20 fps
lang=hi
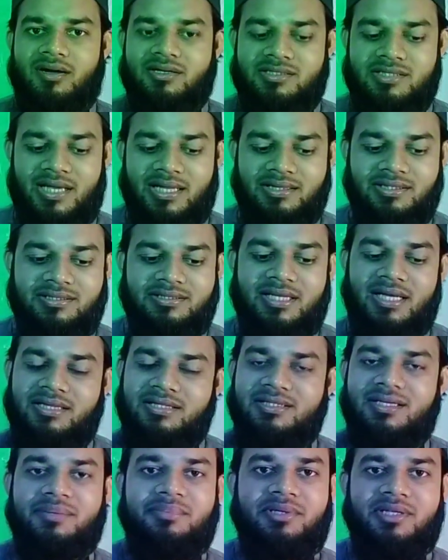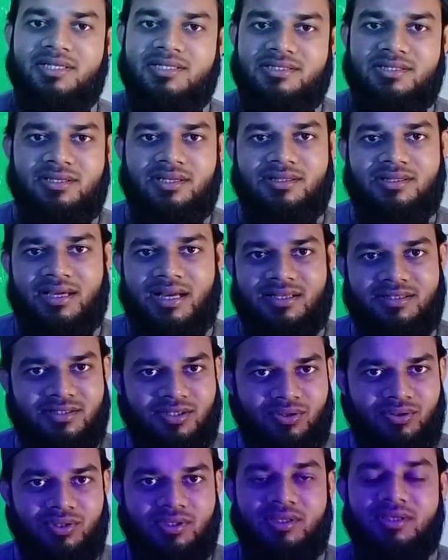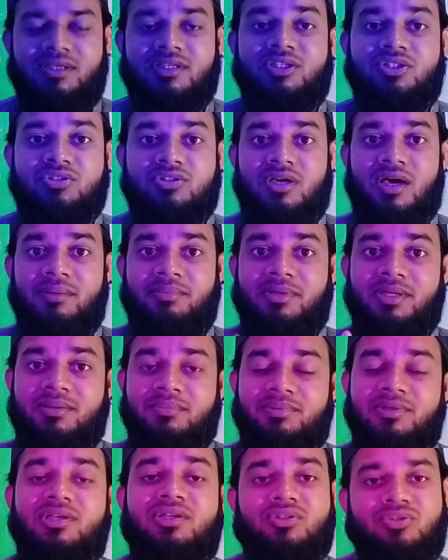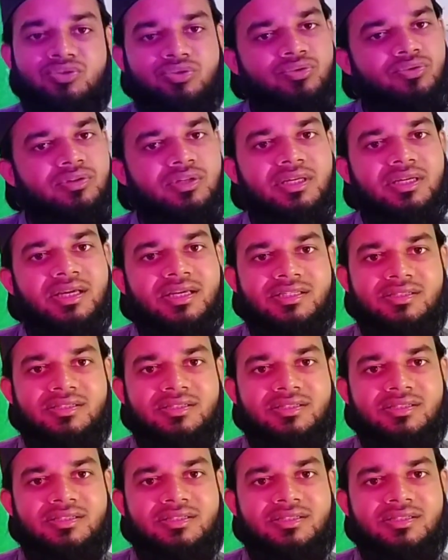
और साथ ही साथ ये भी नसीहत हासिल हुई कि कभी भी झूठी